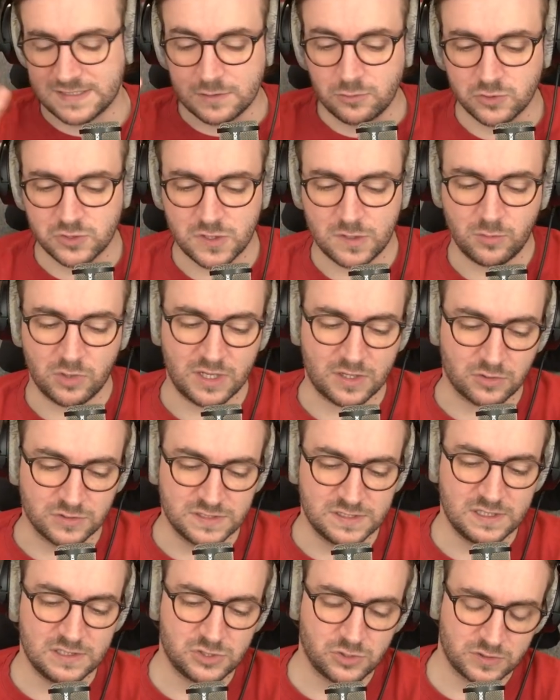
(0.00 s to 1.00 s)
c'est non seulement la
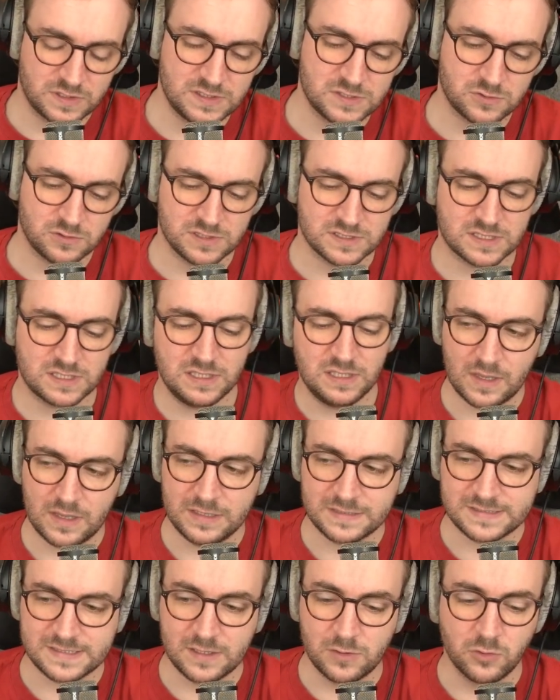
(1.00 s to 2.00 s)
quantité de gens qui sont inscrits,
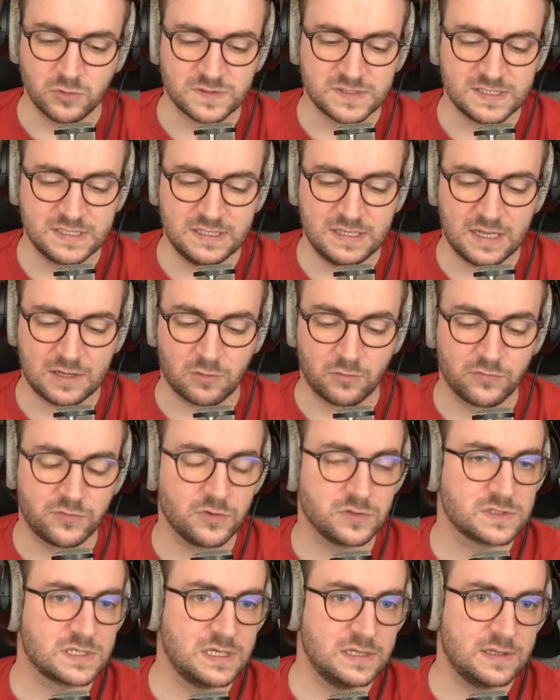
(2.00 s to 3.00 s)
et c'est aussi la
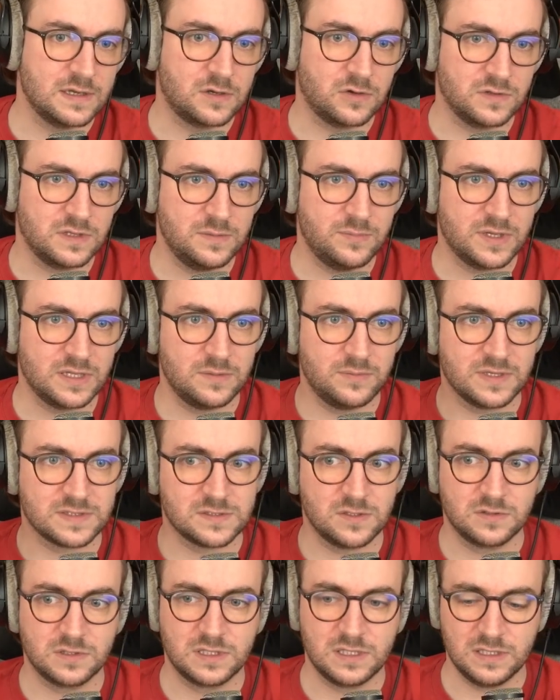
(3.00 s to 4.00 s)
confiance qui est accordée par des
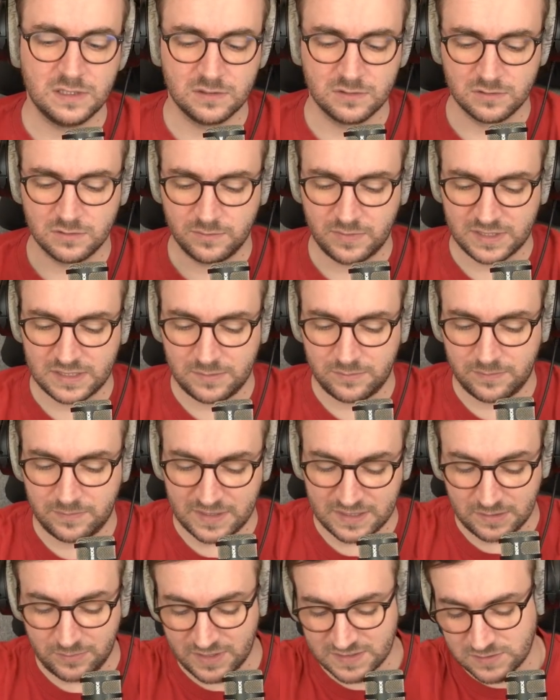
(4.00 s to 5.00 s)
personnes qui, par des,
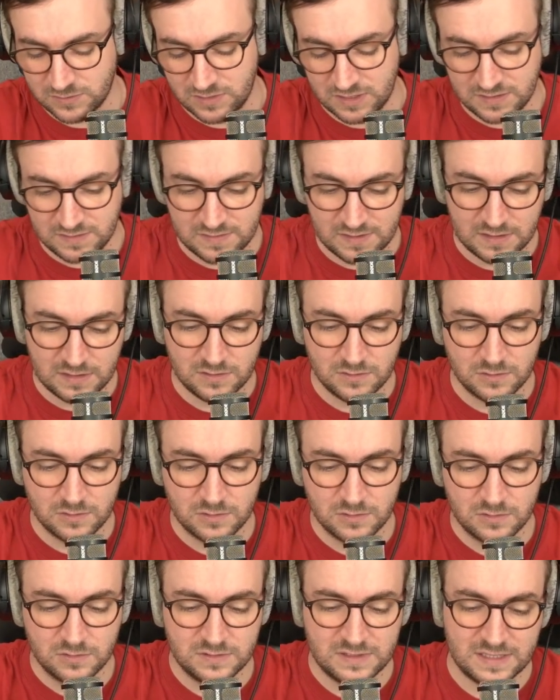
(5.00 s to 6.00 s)
par des personnalités
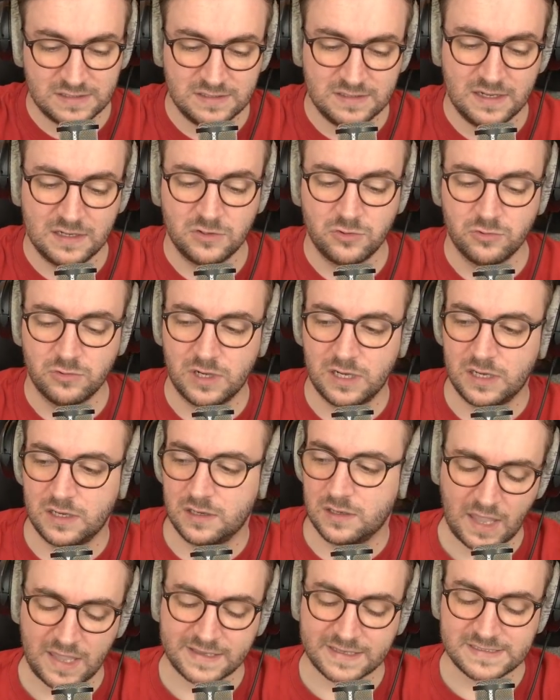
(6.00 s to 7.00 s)
euh, d'Anne Hidalgo
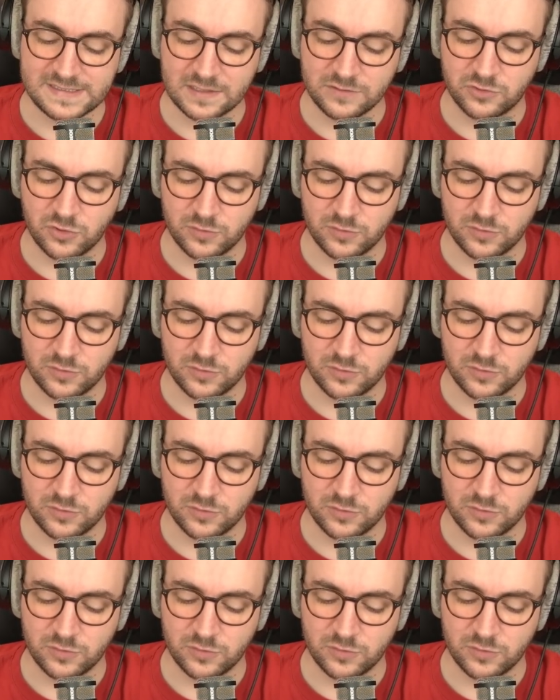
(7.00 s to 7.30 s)
à, Christiane